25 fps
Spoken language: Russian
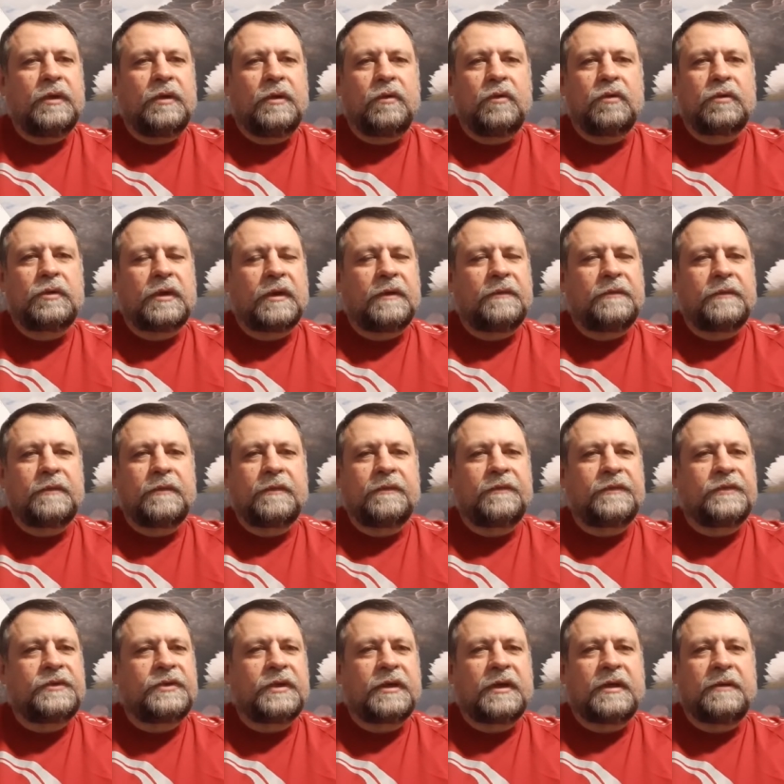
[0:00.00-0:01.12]
утром,
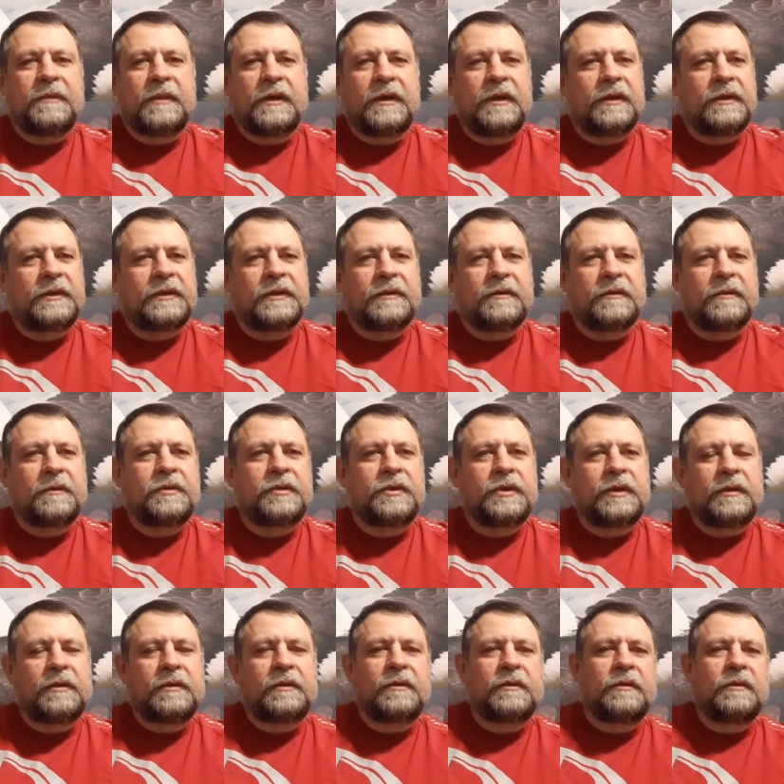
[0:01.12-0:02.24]
вчера молился
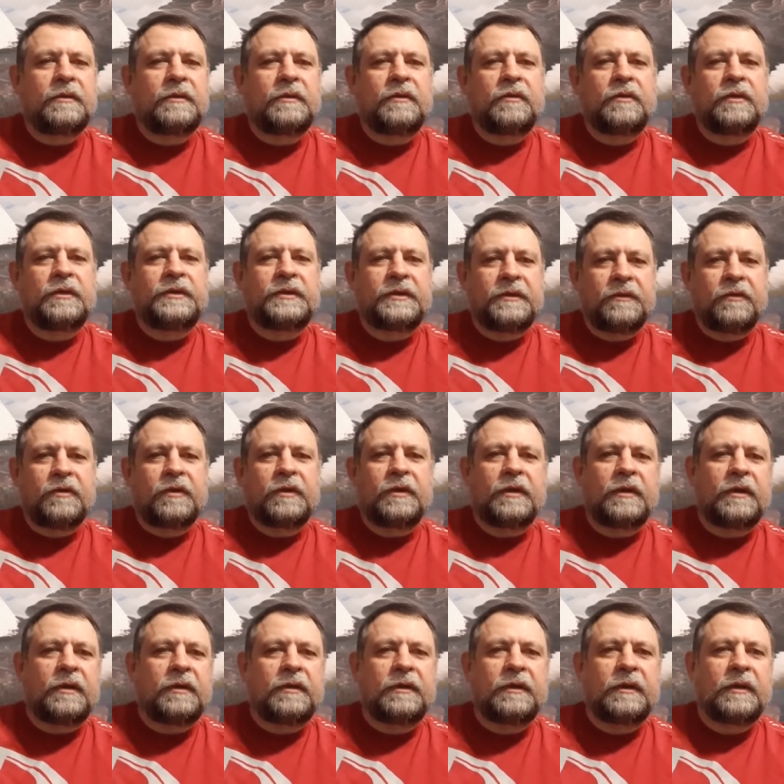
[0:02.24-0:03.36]
вообще, то есть
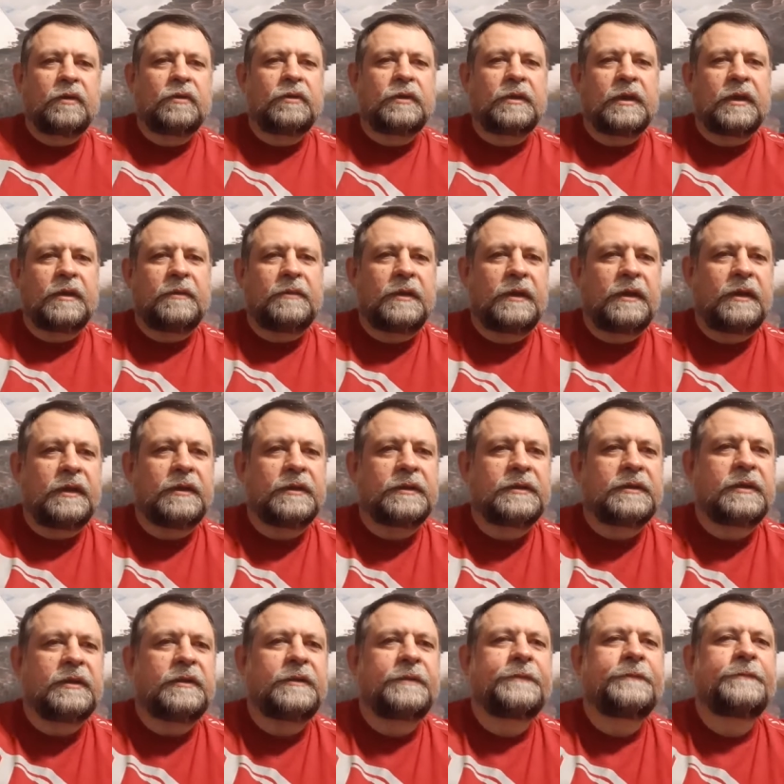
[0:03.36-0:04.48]
сегодня до утра
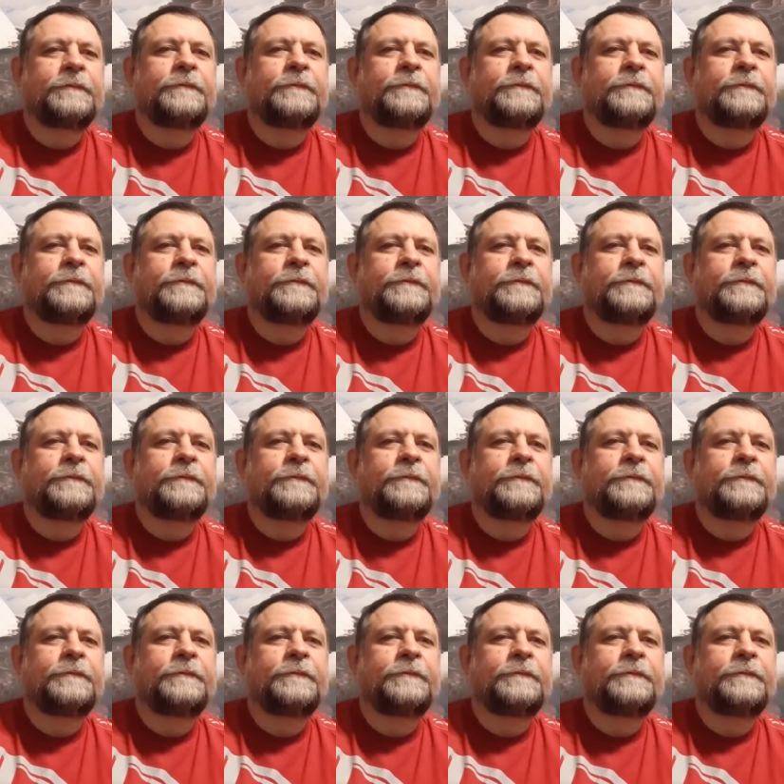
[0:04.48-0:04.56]
молился.